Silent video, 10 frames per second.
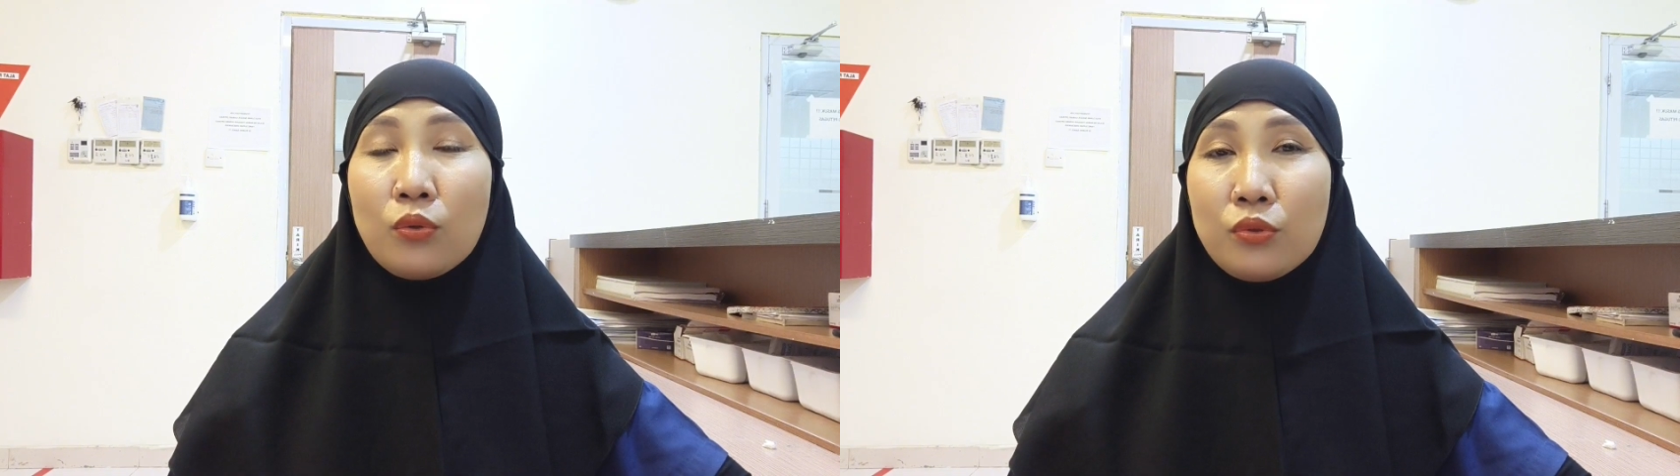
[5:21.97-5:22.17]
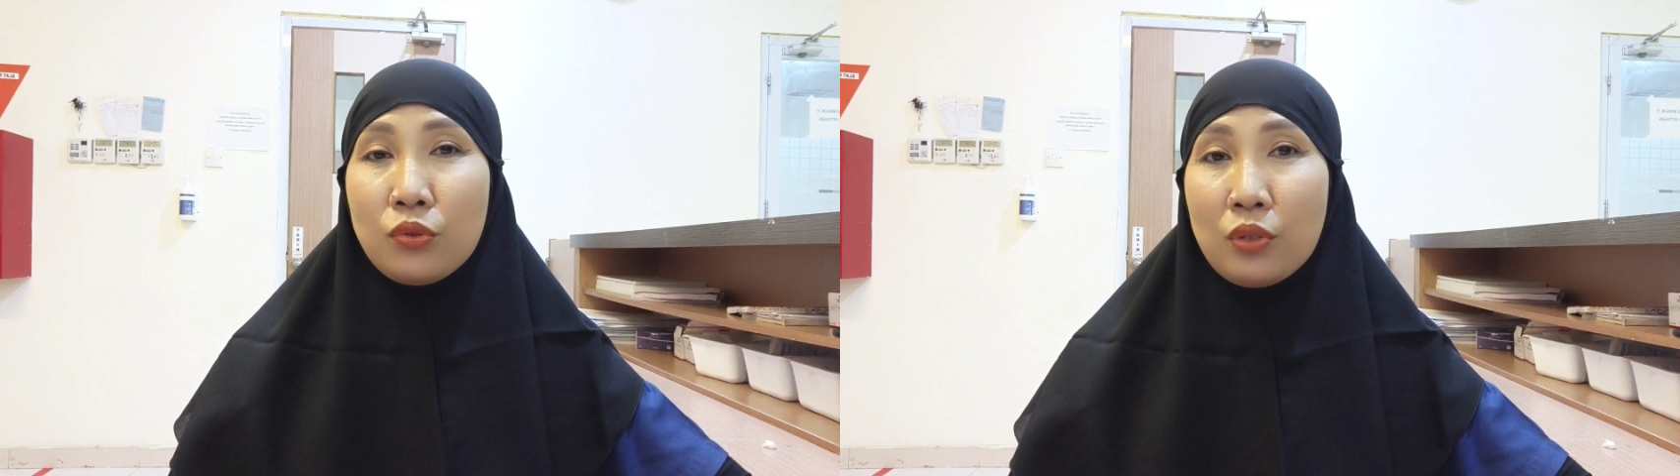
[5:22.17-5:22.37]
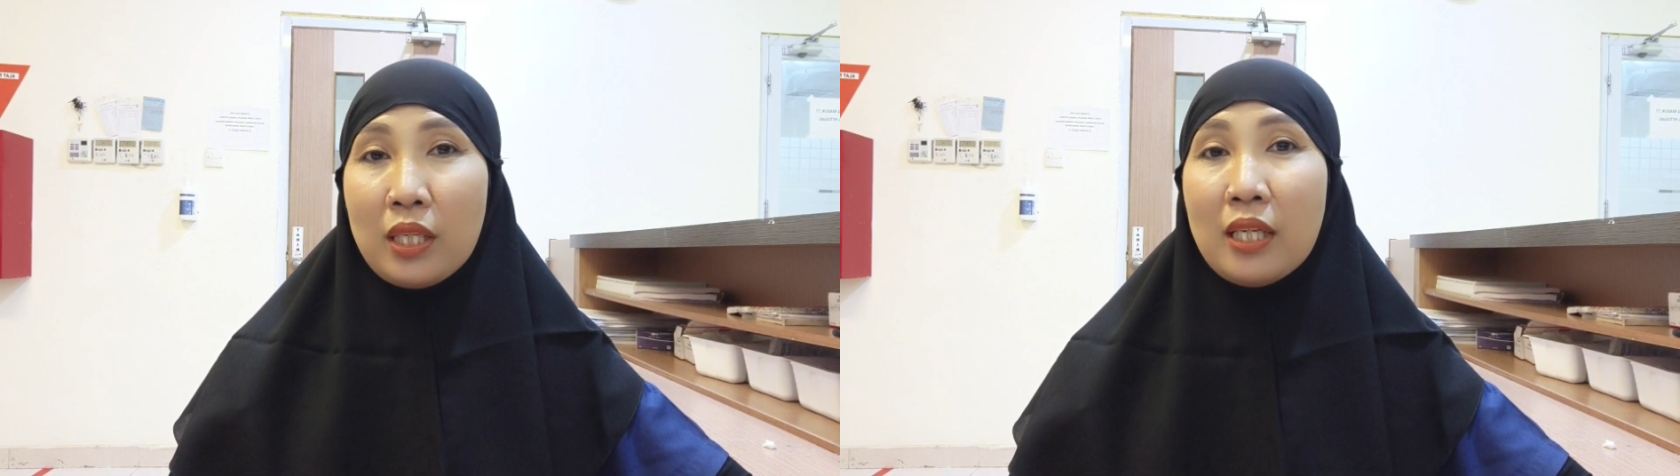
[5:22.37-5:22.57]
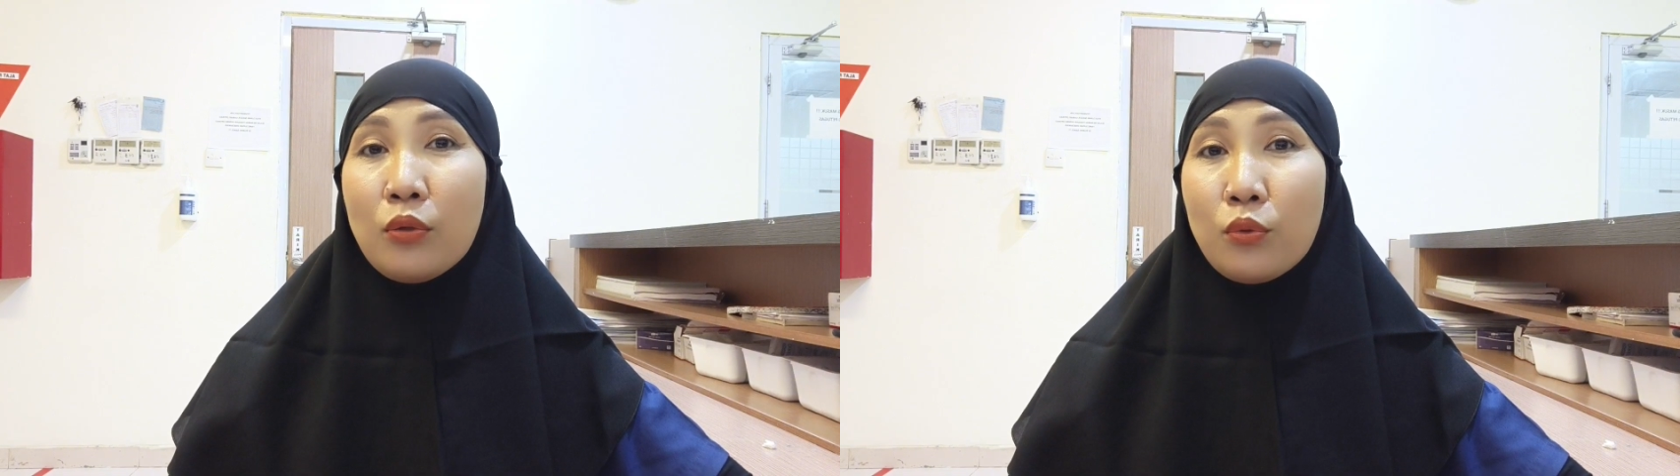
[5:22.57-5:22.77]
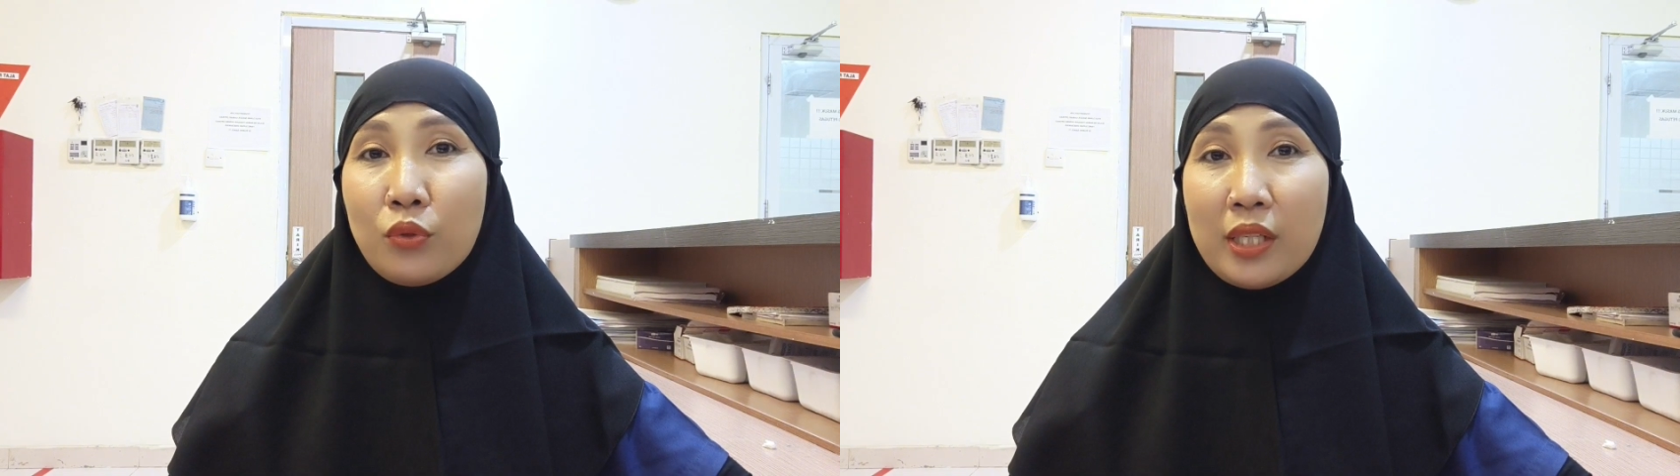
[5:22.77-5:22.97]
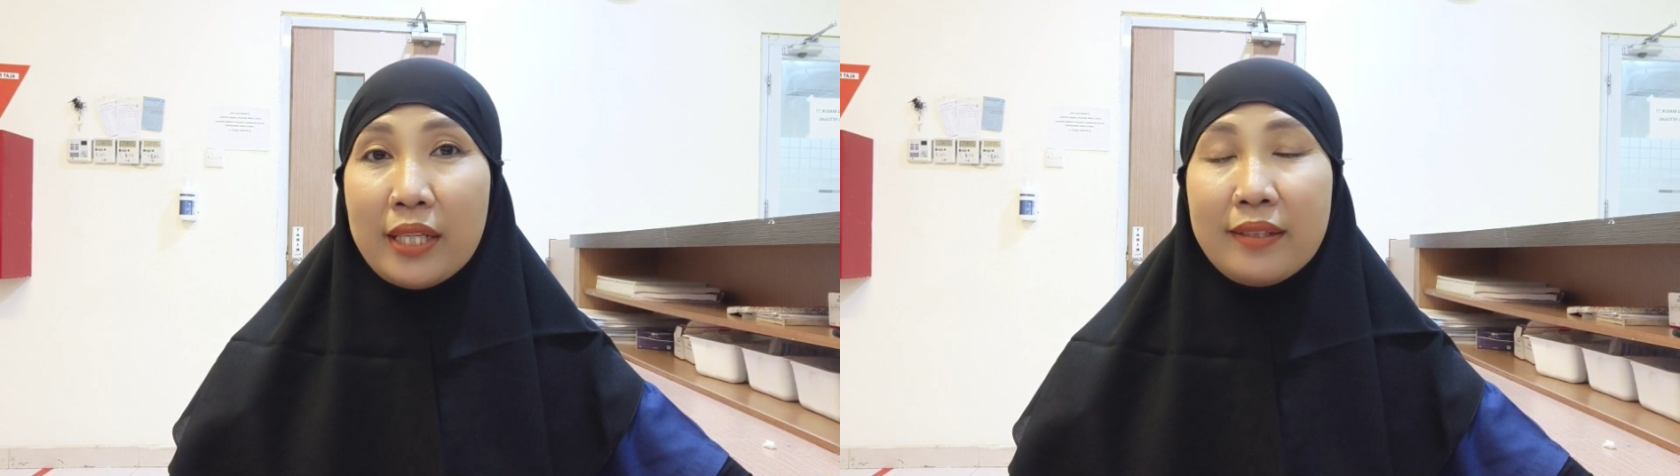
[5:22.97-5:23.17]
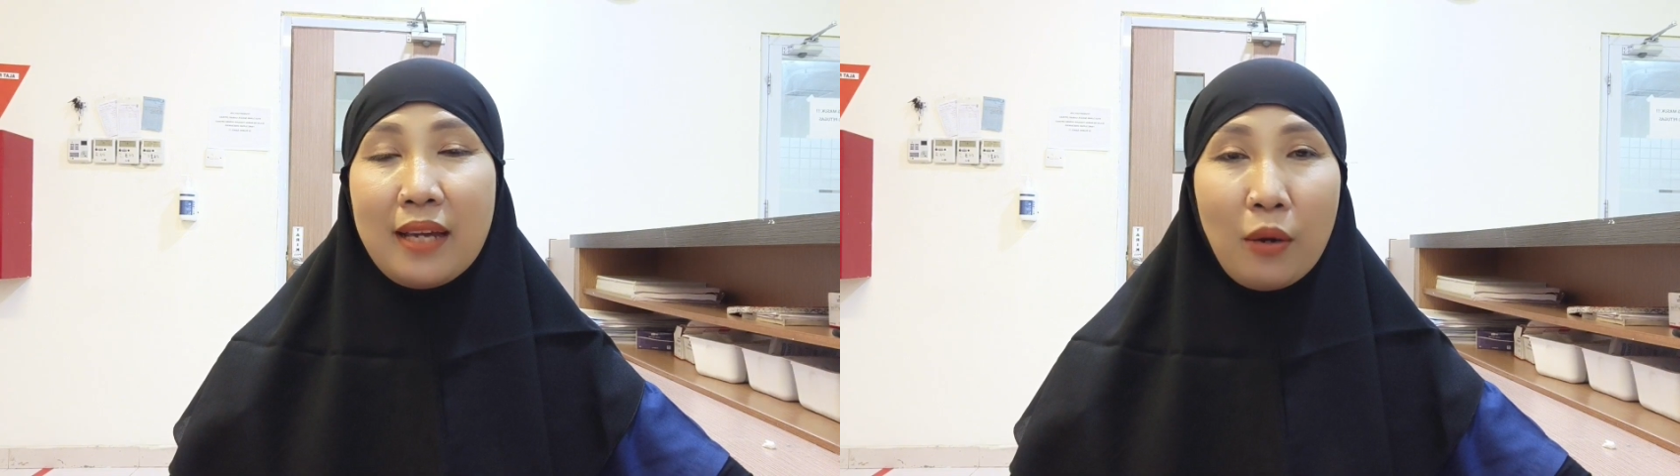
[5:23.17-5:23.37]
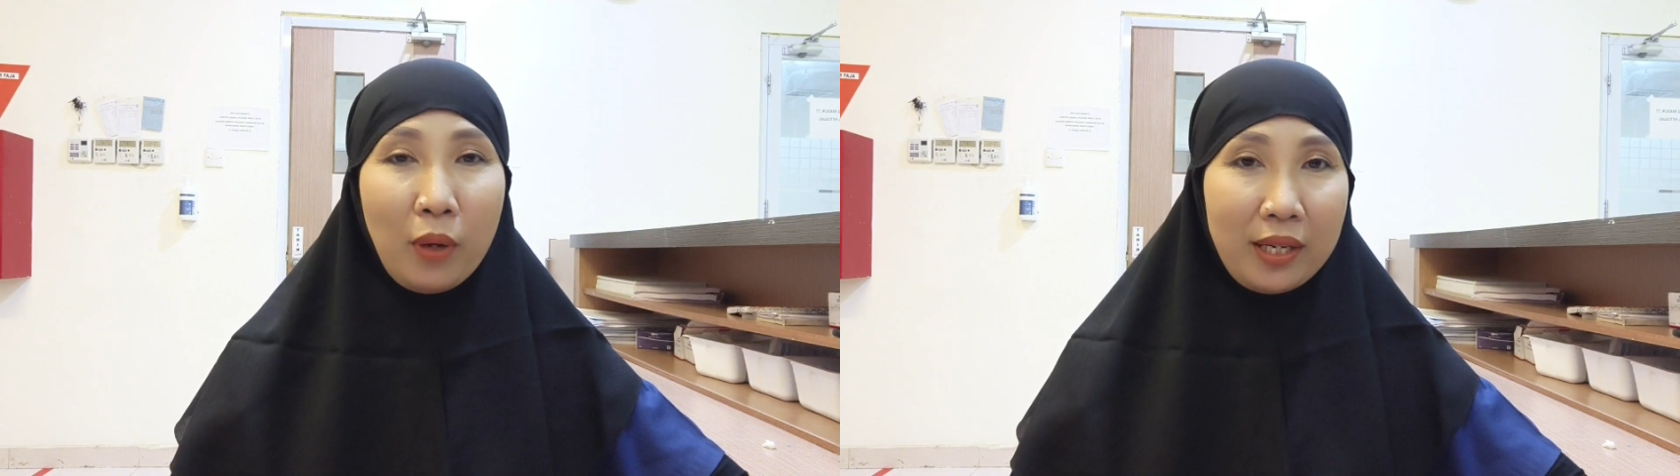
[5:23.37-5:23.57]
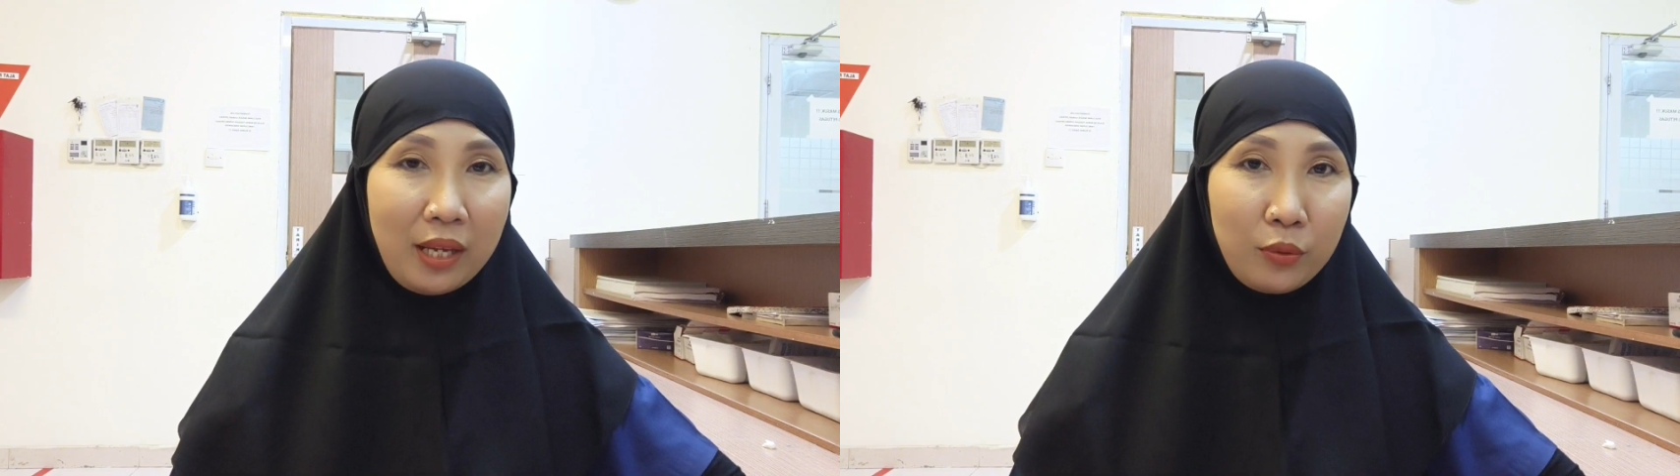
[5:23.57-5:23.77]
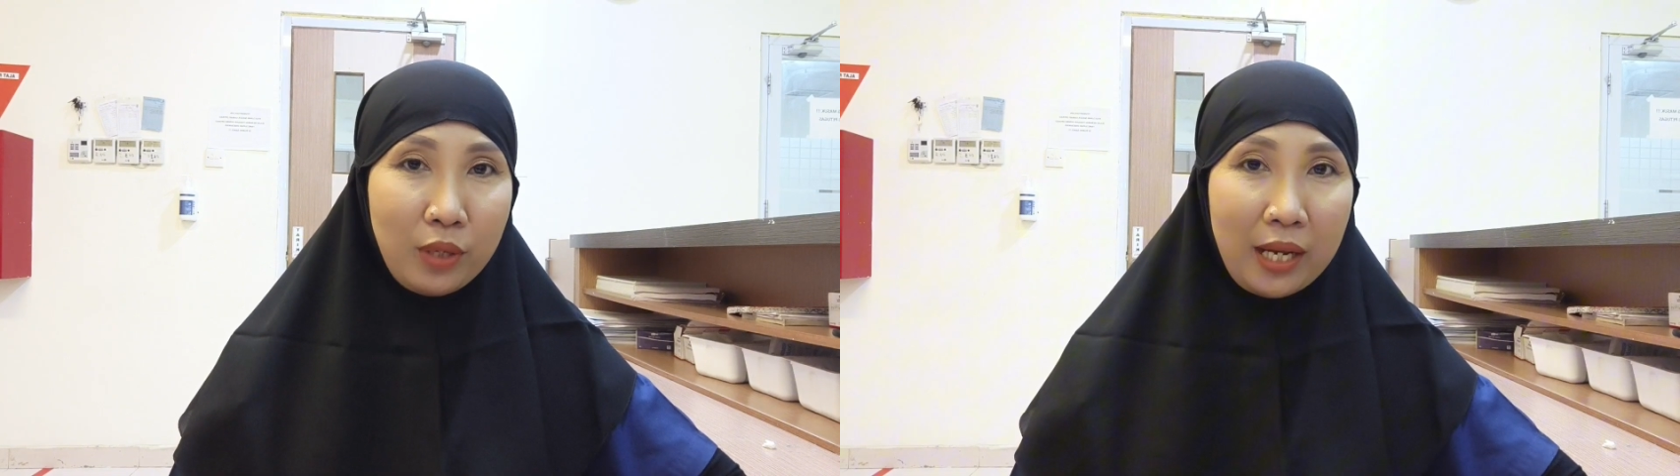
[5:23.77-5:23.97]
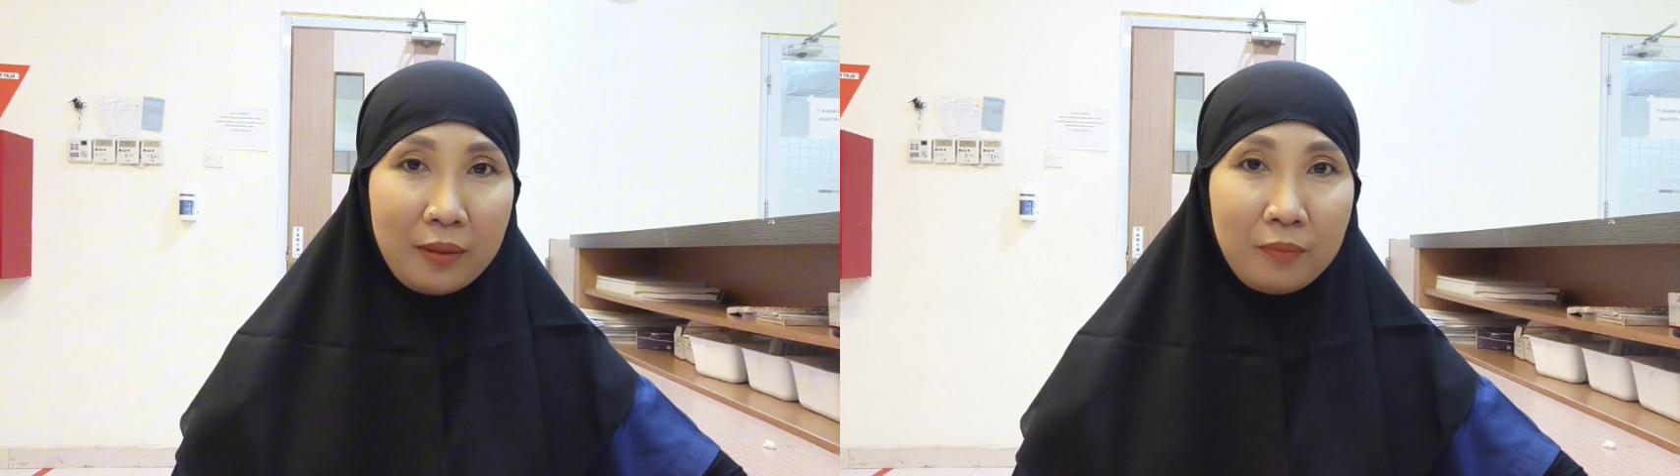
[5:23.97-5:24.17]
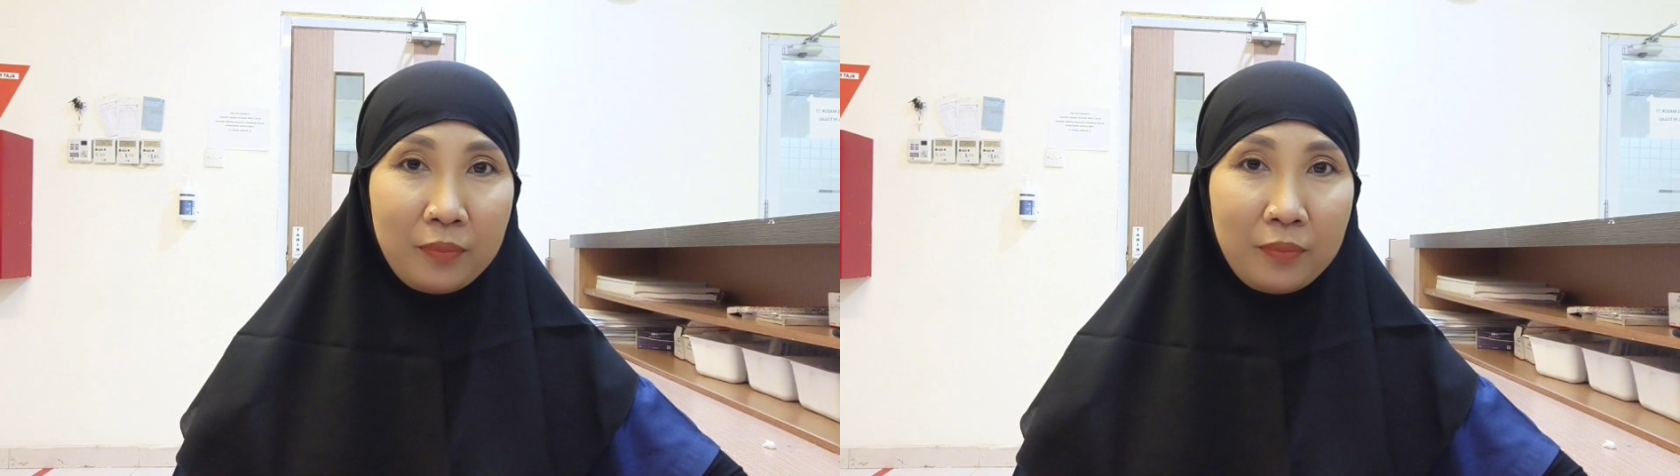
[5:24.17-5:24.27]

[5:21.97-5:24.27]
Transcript: kunjungi unit gawat darurat.